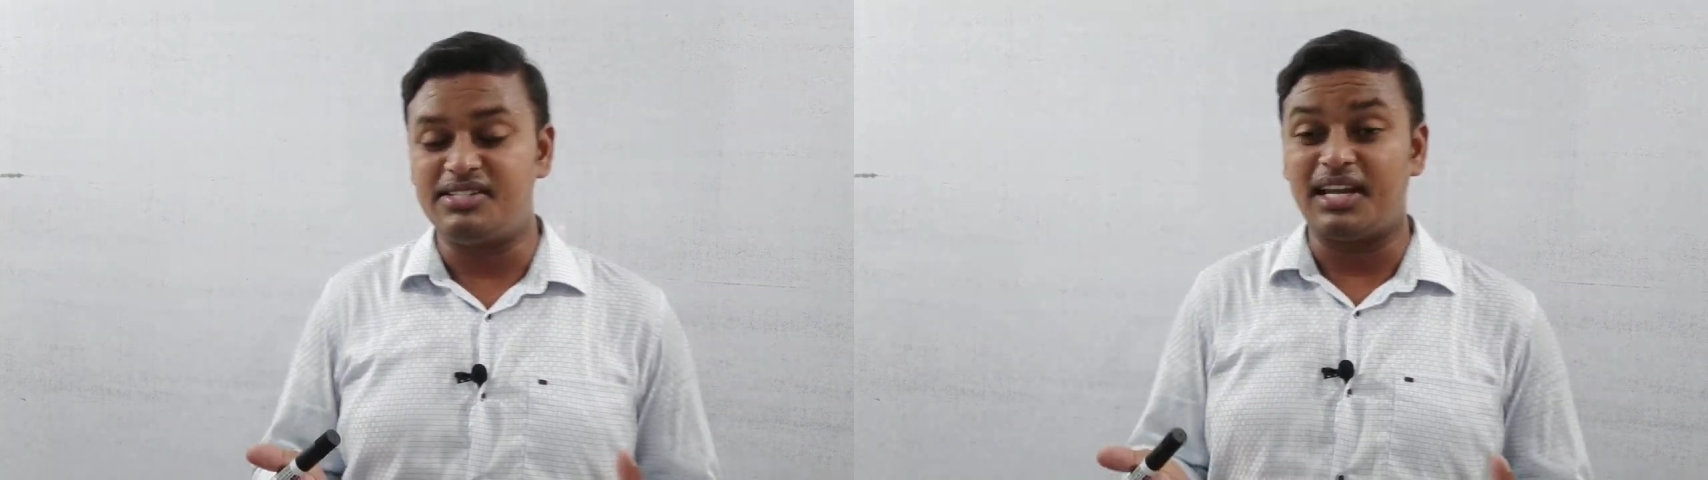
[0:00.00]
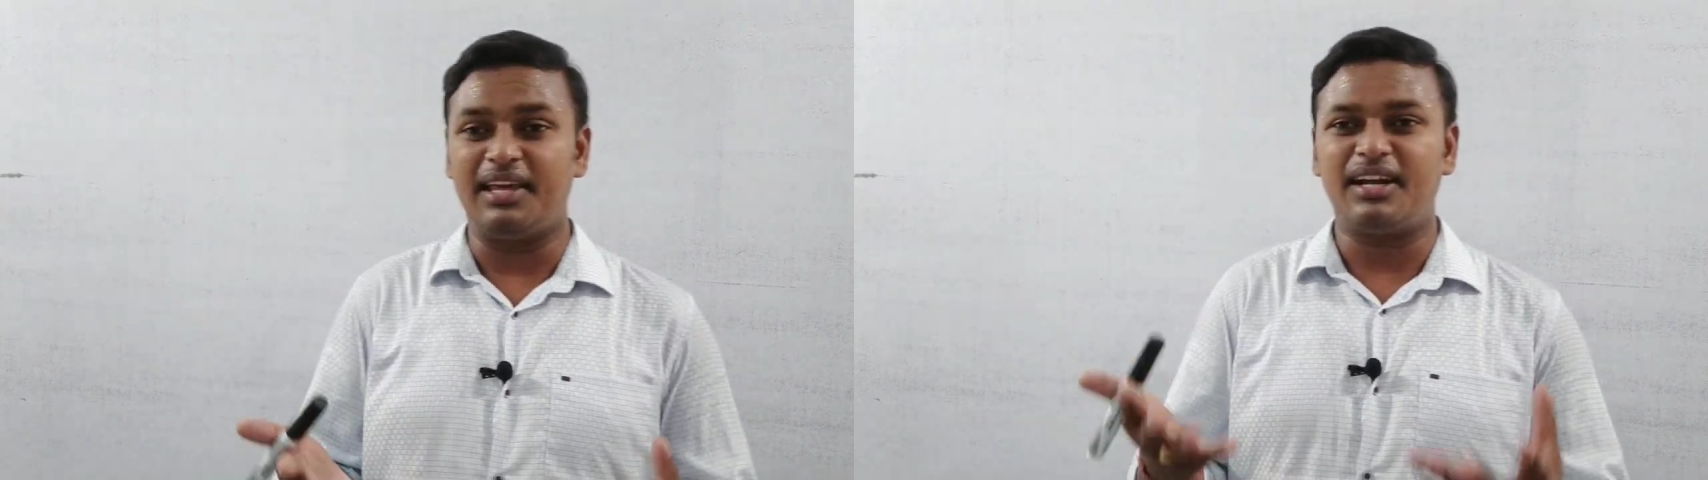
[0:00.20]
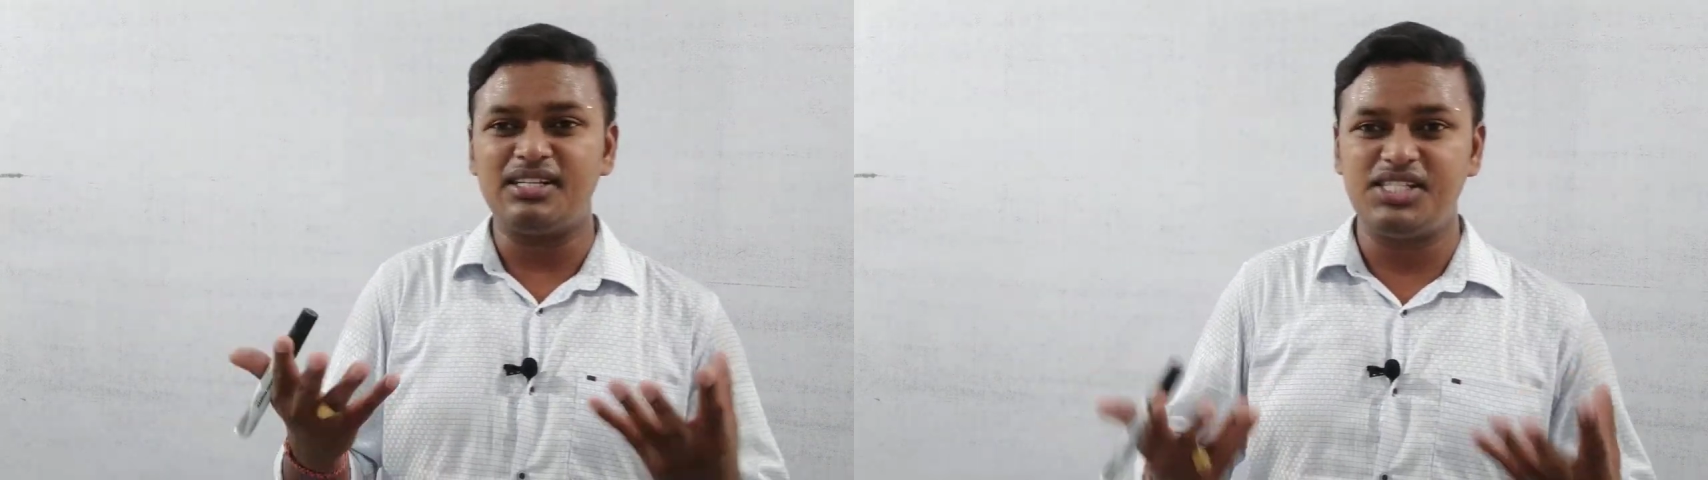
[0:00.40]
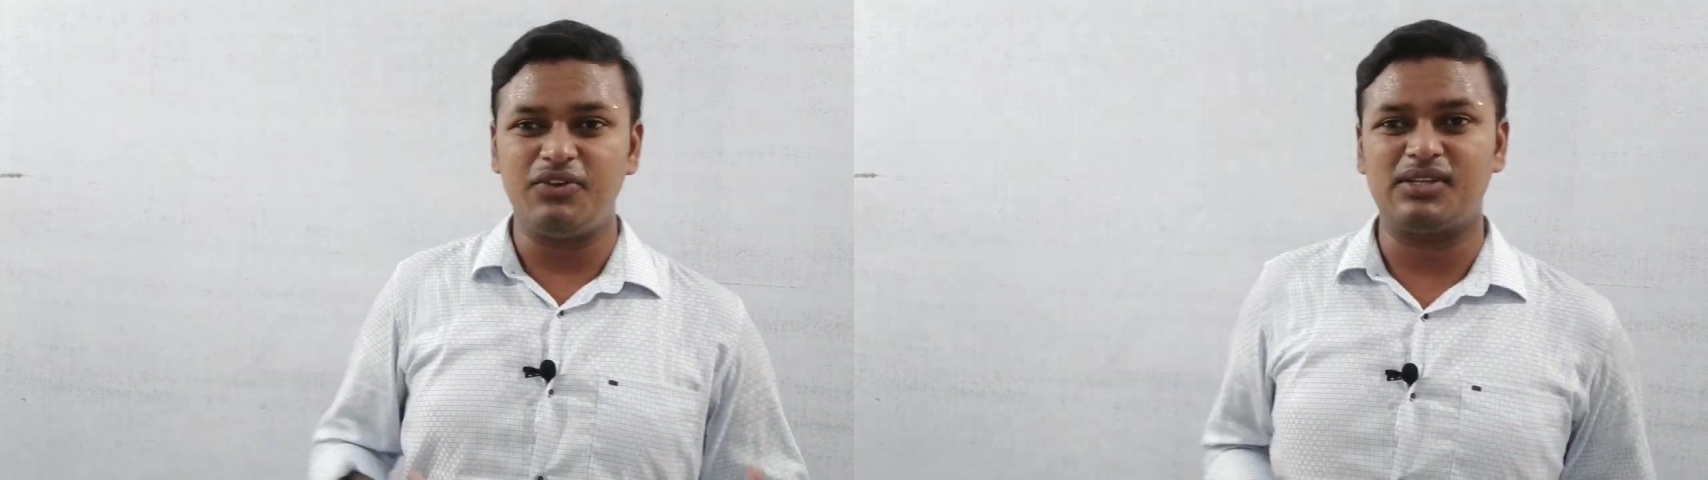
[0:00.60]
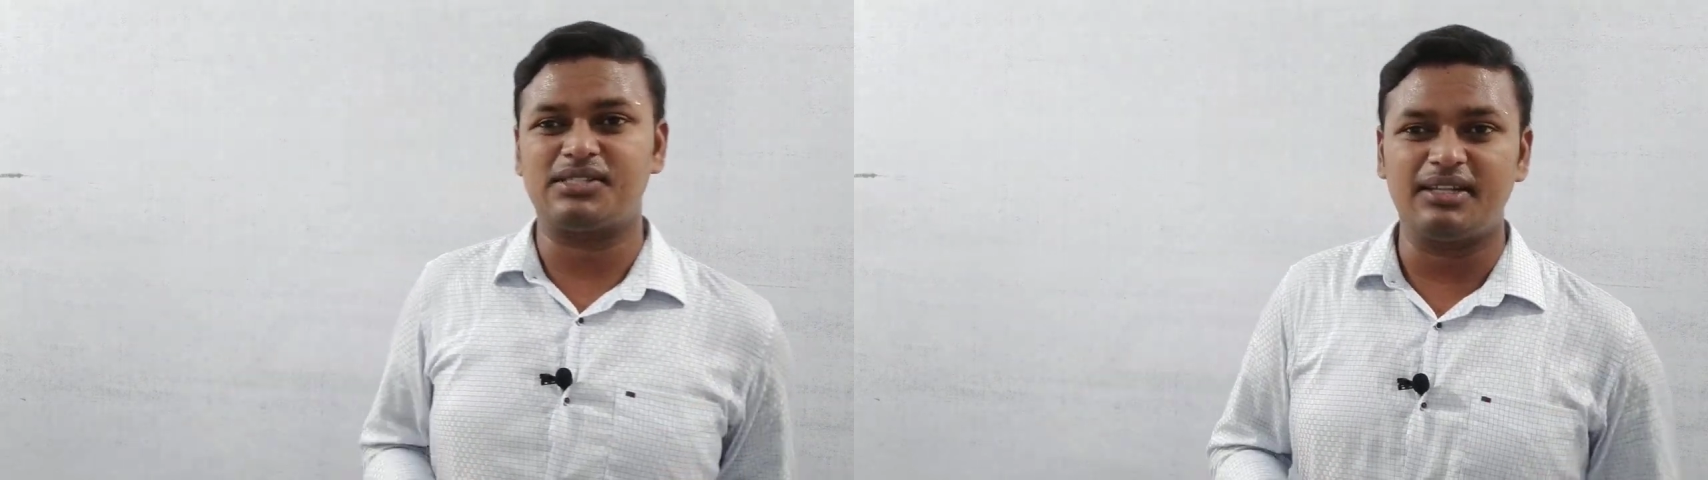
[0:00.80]
చాలా ఎనర్జీ
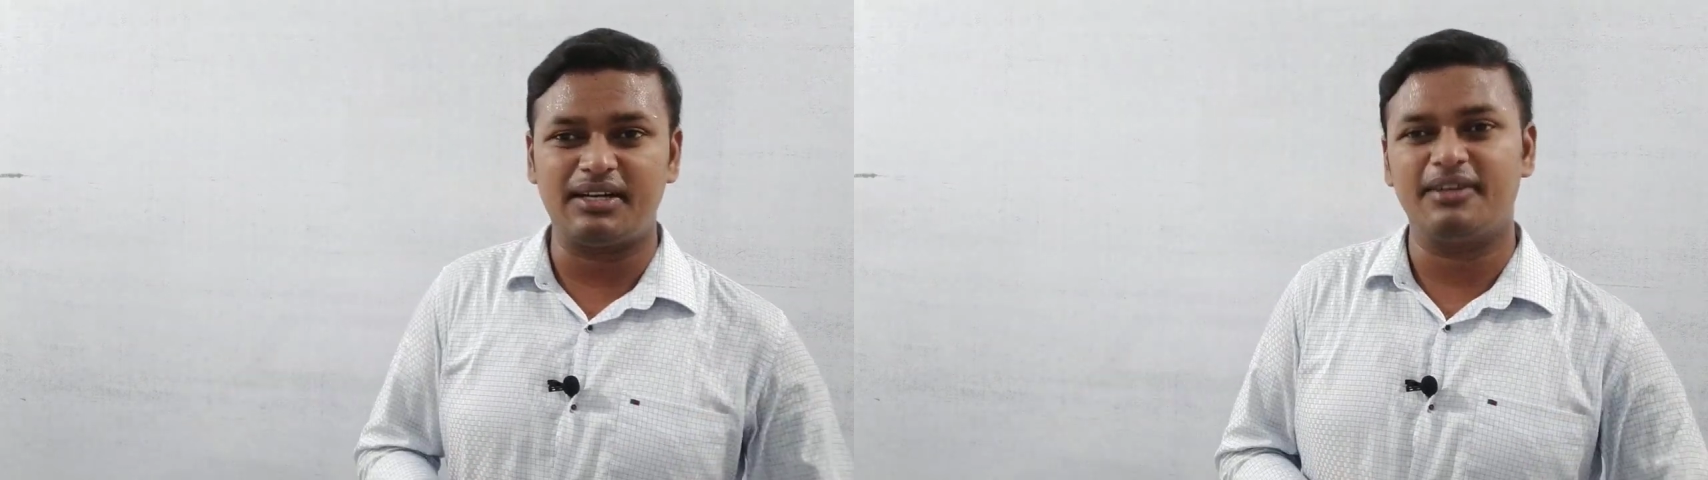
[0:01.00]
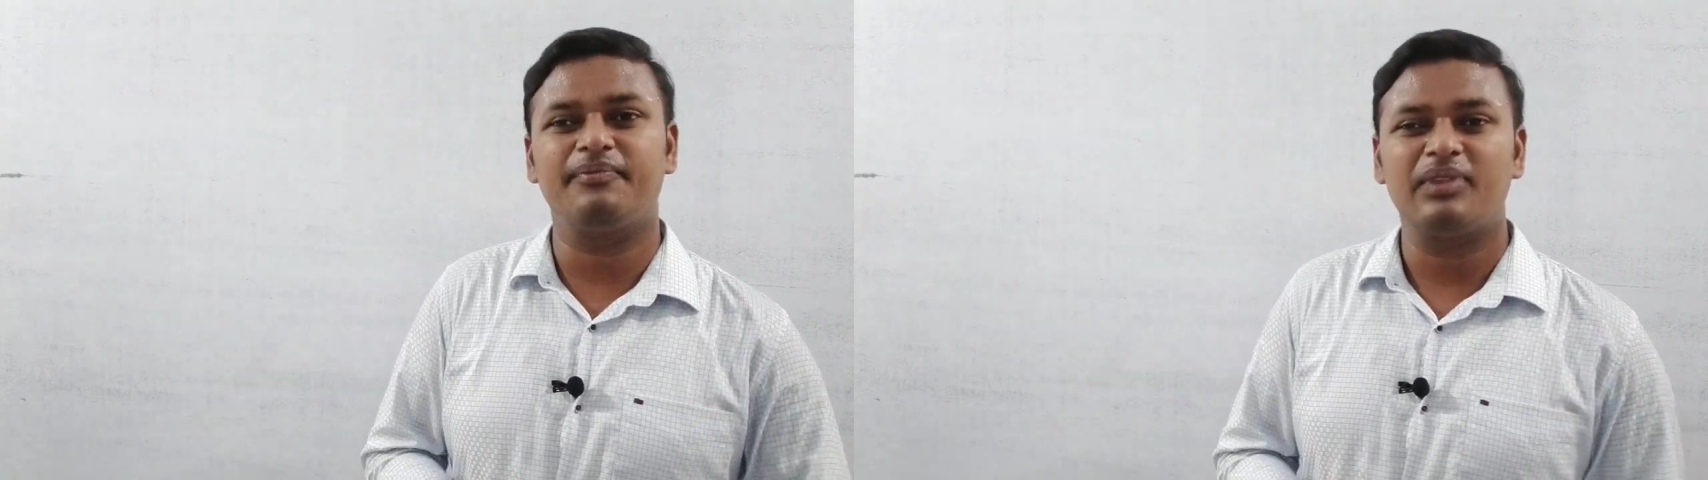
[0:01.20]
వస్తుందట